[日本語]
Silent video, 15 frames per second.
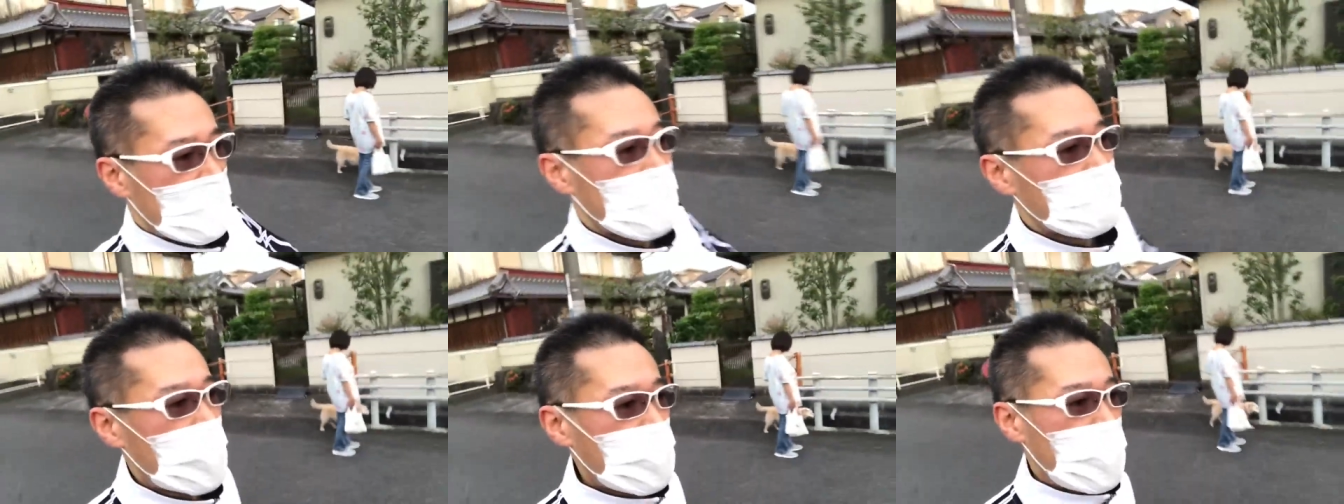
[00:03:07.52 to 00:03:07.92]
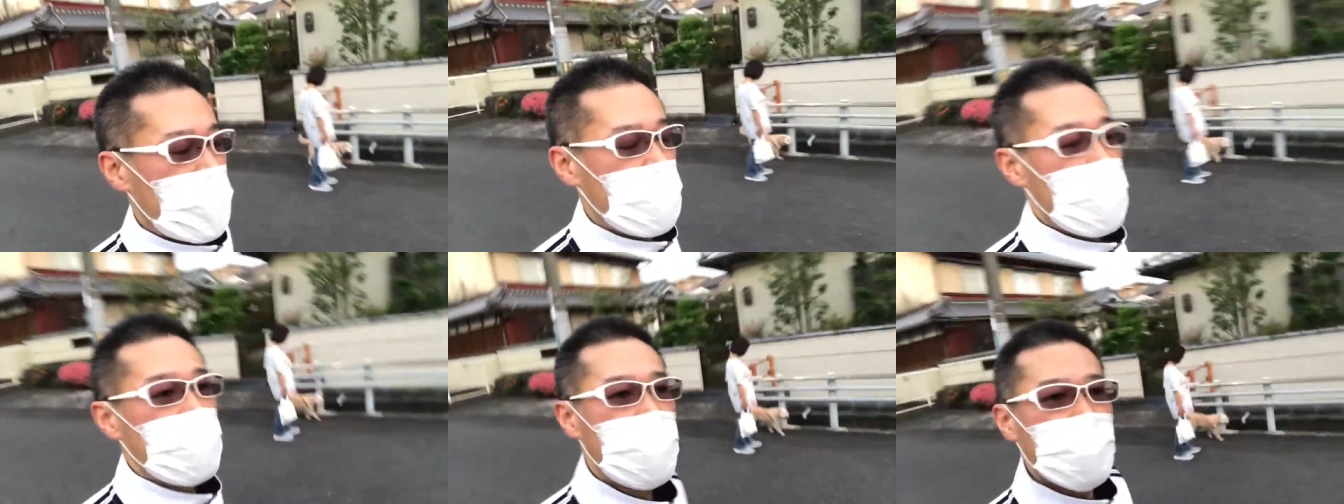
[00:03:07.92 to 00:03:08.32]
まあまあ
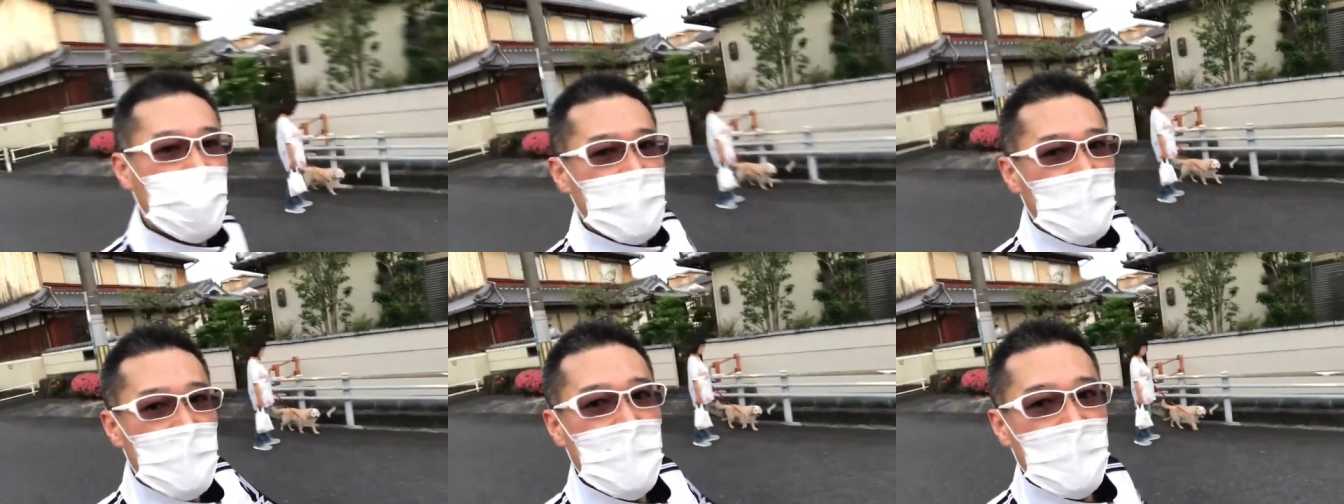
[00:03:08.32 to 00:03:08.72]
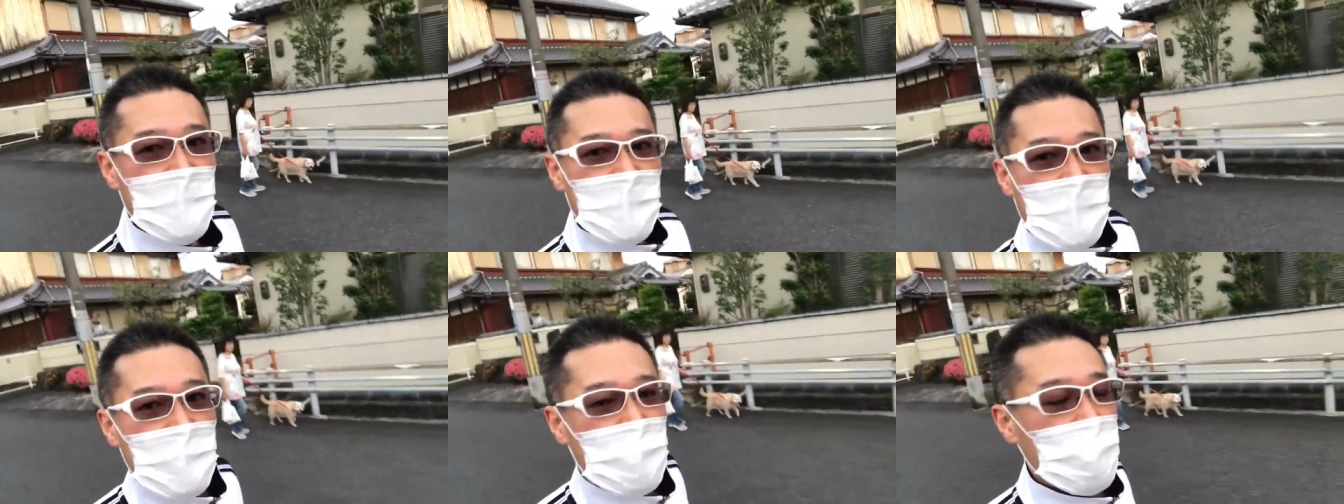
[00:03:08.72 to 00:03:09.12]

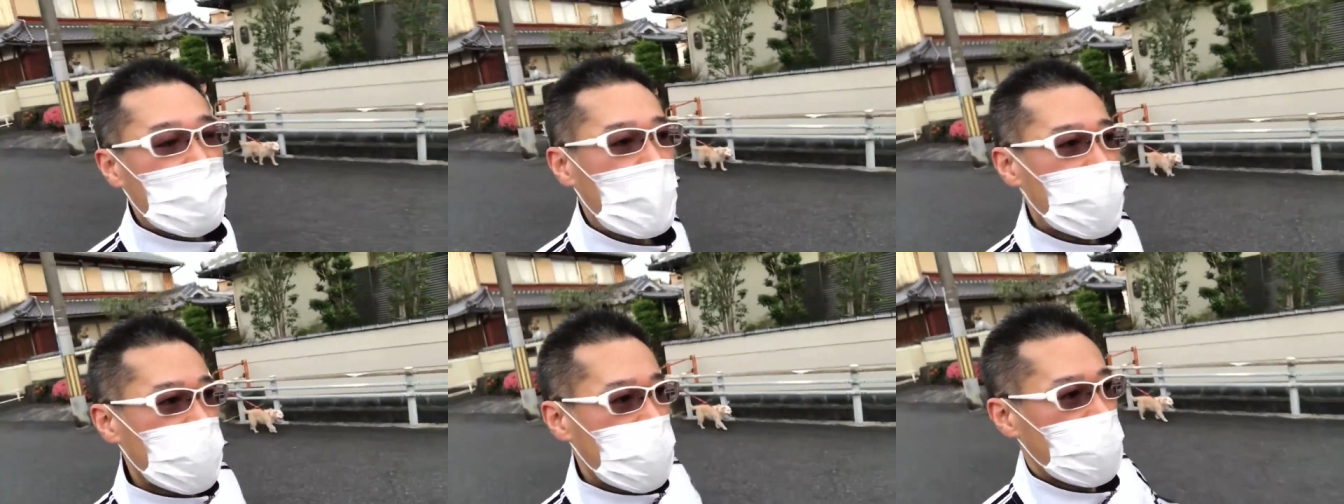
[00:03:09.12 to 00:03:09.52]
今日は